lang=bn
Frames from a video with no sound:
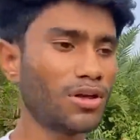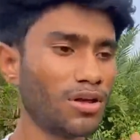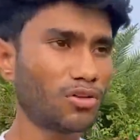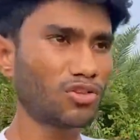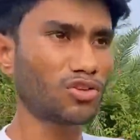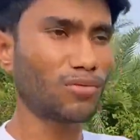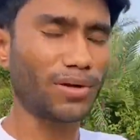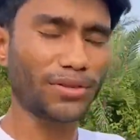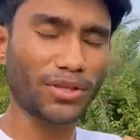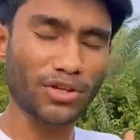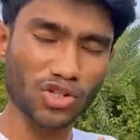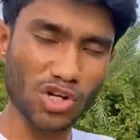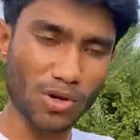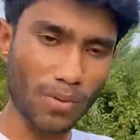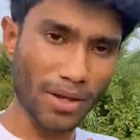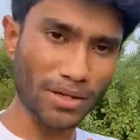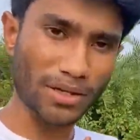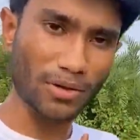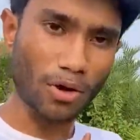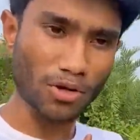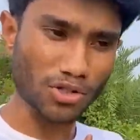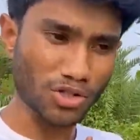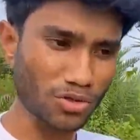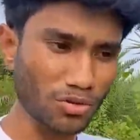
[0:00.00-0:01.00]
তোমাদের সবাইকে
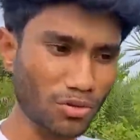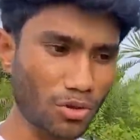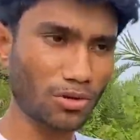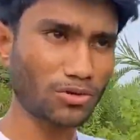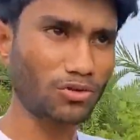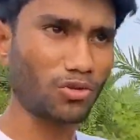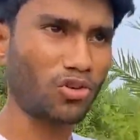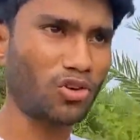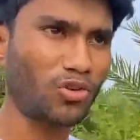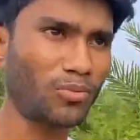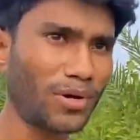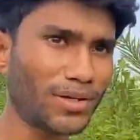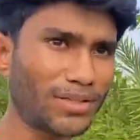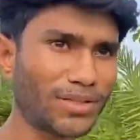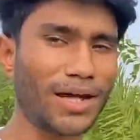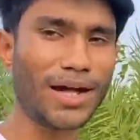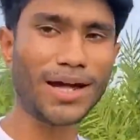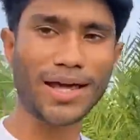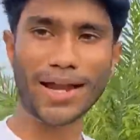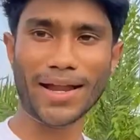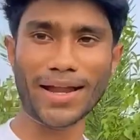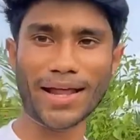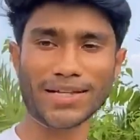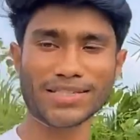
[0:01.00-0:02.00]
অসংখ্য ধন্যবাদ
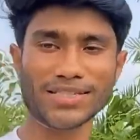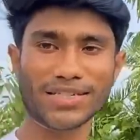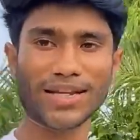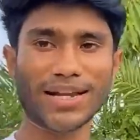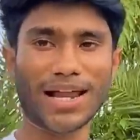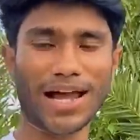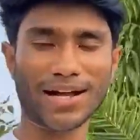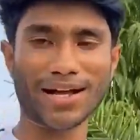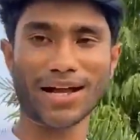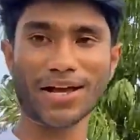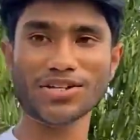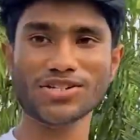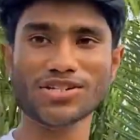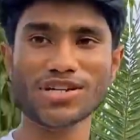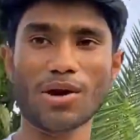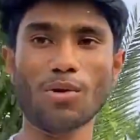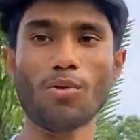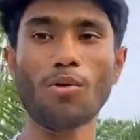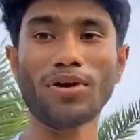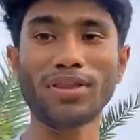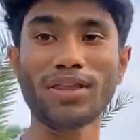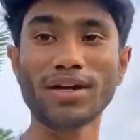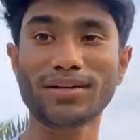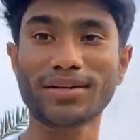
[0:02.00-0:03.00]
আর আজকের আকাশটা
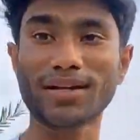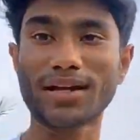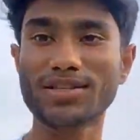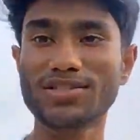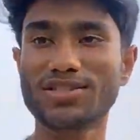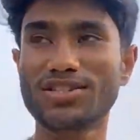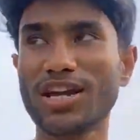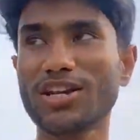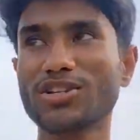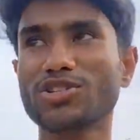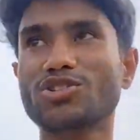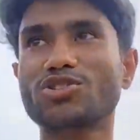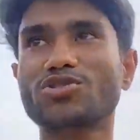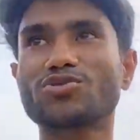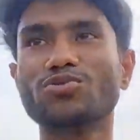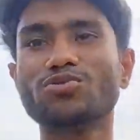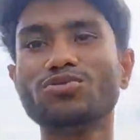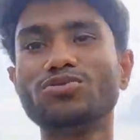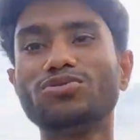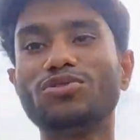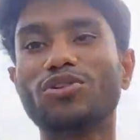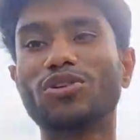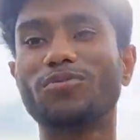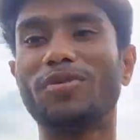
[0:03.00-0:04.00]
ওয়েদারটা যা
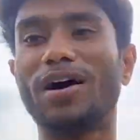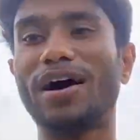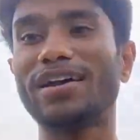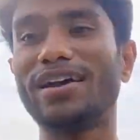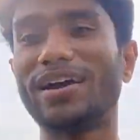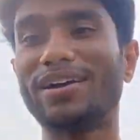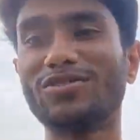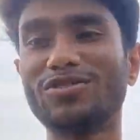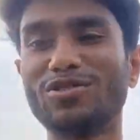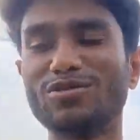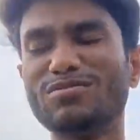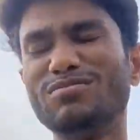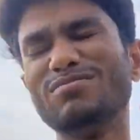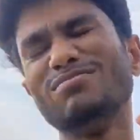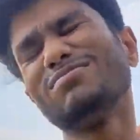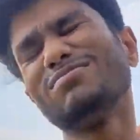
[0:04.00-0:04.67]
সুন্দর ভাই একদম